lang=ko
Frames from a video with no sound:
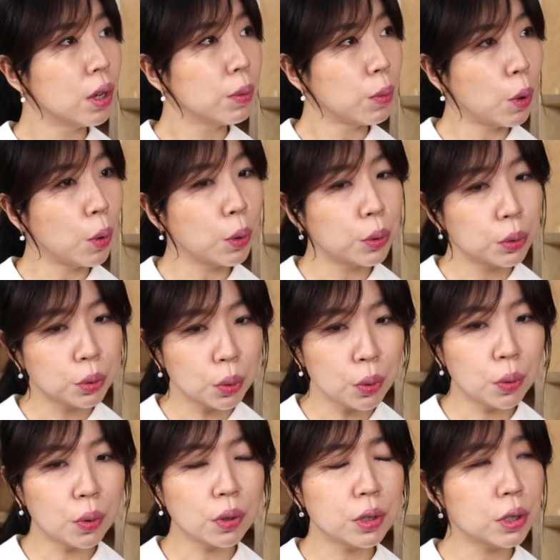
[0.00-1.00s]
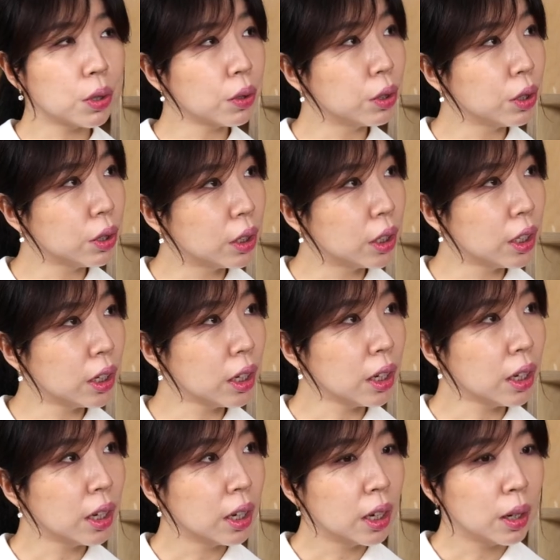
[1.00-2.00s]
뭐 소유권 이전
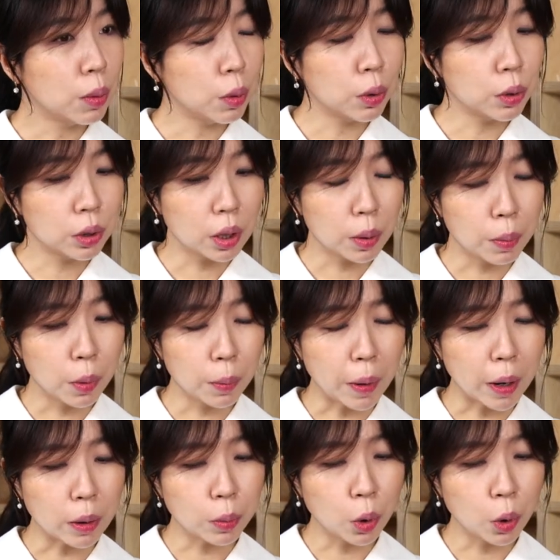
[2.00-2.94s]
등기 뭐 이제 뭐,